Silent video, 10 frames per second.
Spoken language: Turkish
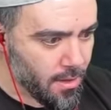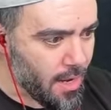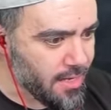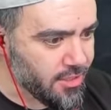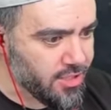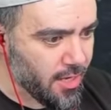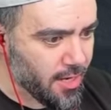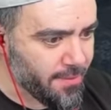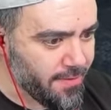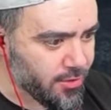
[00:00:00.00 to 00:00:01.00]
Aa geçen
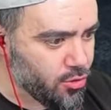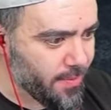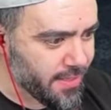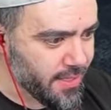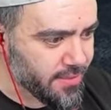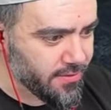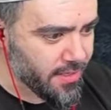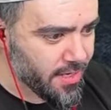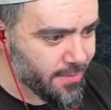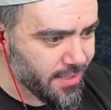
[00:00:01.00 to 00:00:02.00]
araba var diyor bak yakından
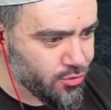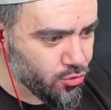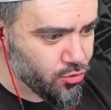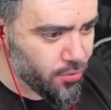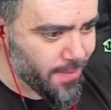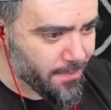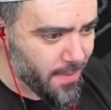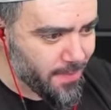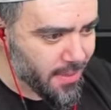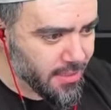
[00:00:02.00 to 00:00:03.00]
araba geçiyor diyor. Bak
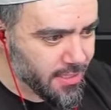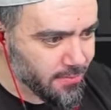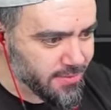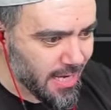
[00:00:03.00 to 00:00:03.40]
bak bak kırmızı